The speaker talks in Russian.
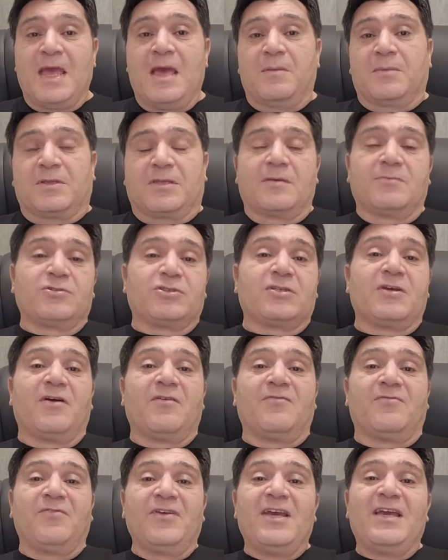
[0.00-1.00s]
Потому что
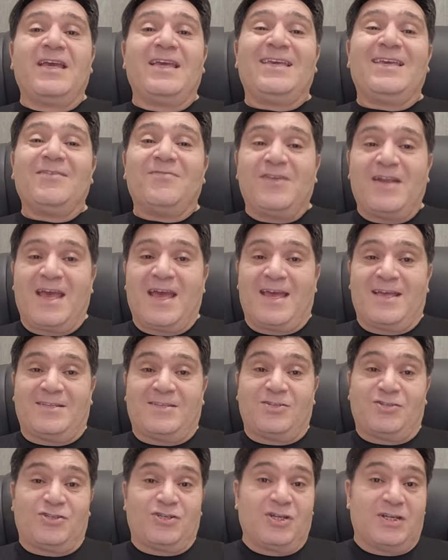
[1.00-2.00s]
вы
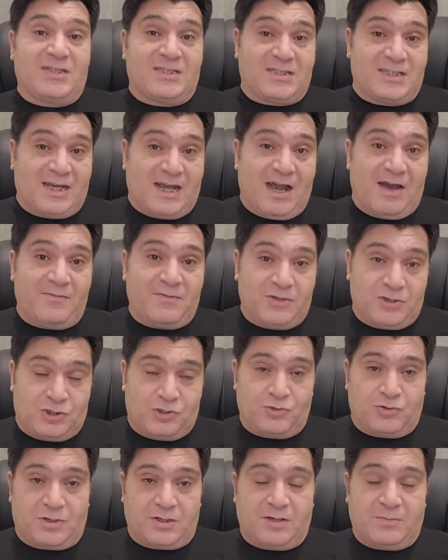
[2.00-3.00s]
являетесь через таковых
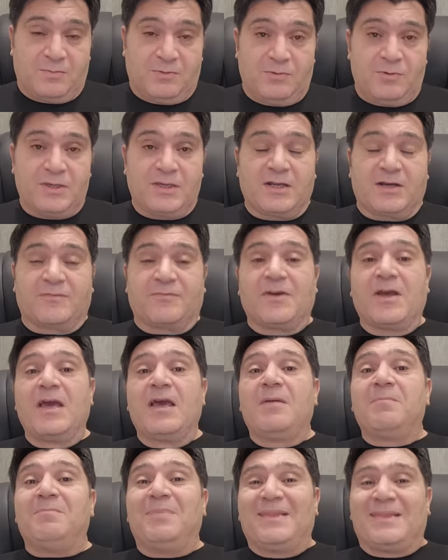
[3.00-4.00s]
черных блогеров
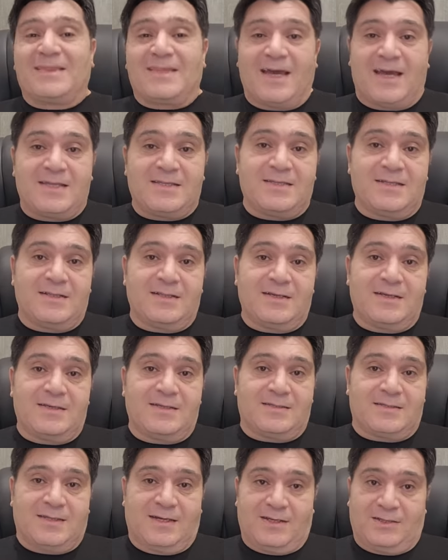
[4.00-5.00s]
питательной
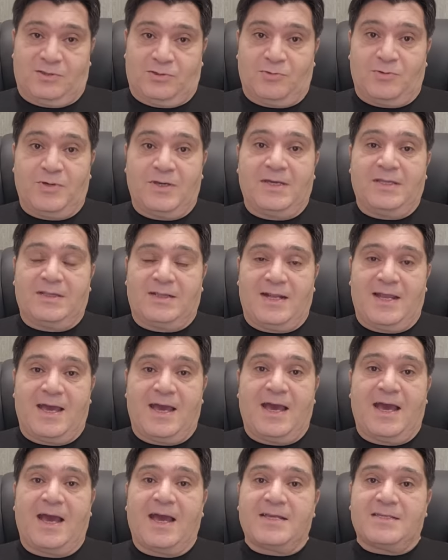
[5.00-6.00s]
средой
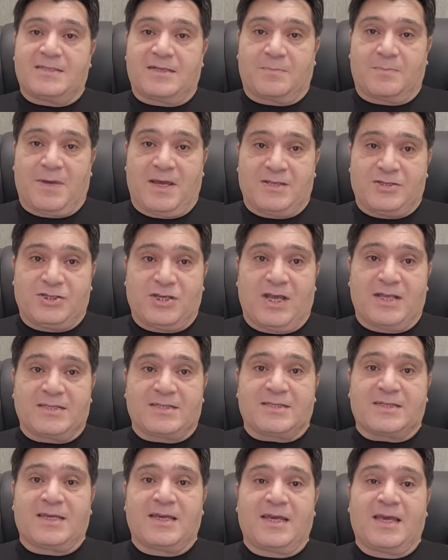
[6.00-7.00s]
для
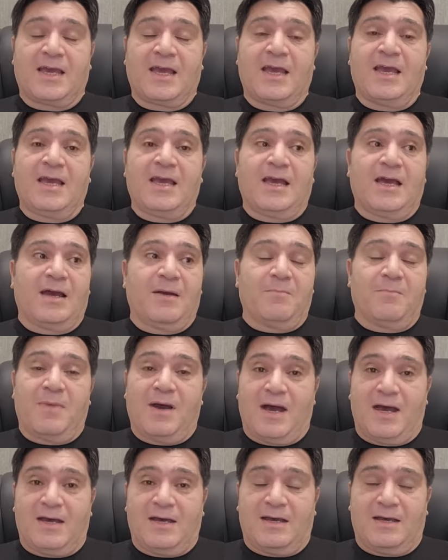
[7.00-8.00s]
азербайджанской а,
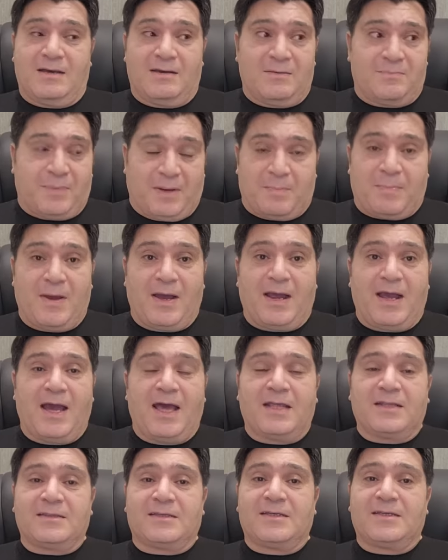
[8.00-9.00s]
а,
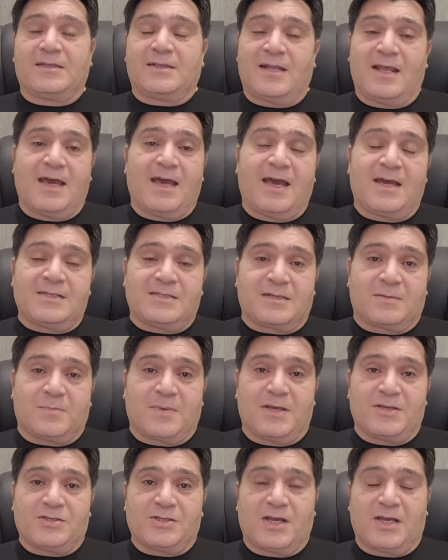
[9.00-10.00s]
пропаганды, для
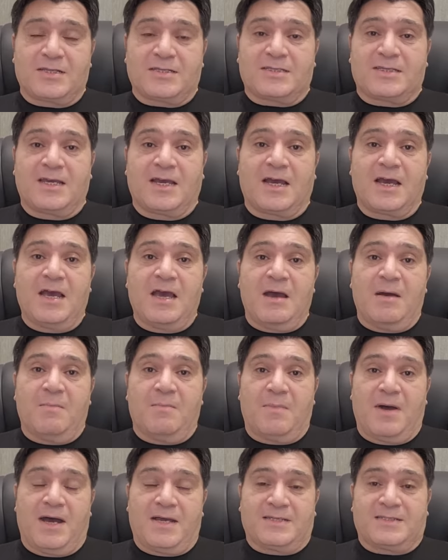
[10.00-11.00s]
азербайджанских
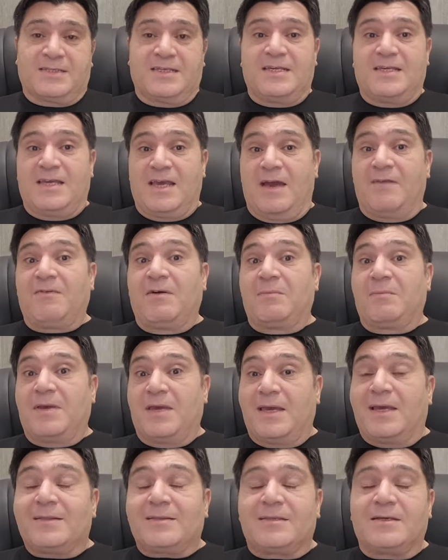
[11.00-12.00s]
масс. И я вам
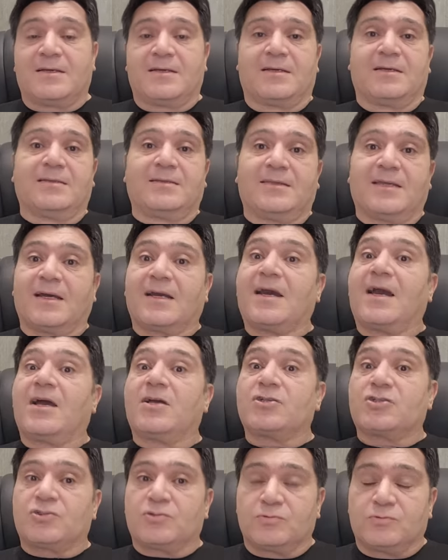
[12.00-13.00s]
это
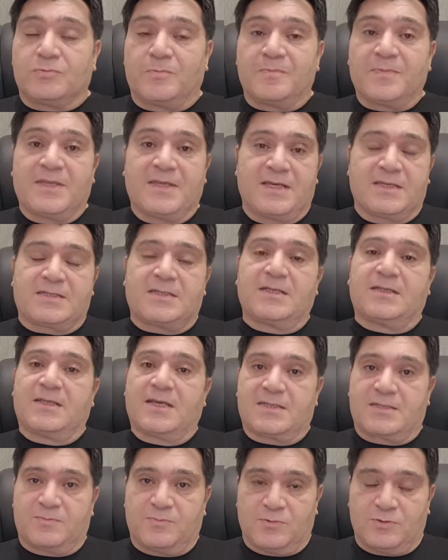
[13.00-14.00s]
докажу, если
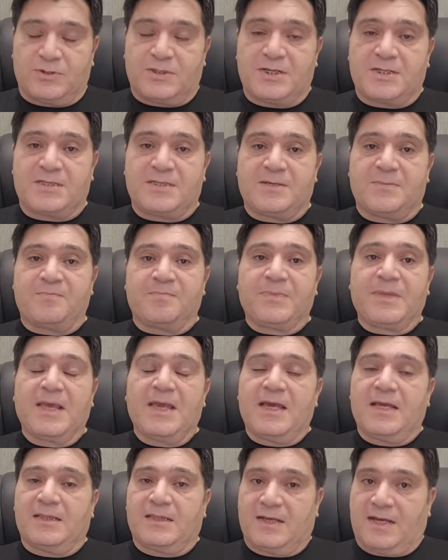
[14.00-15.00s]
досмотрите
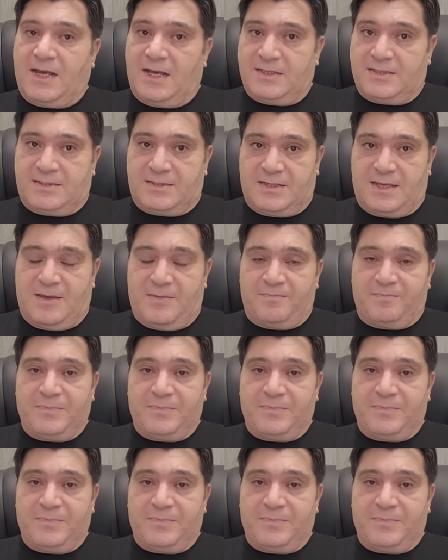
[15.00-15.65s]
до конца.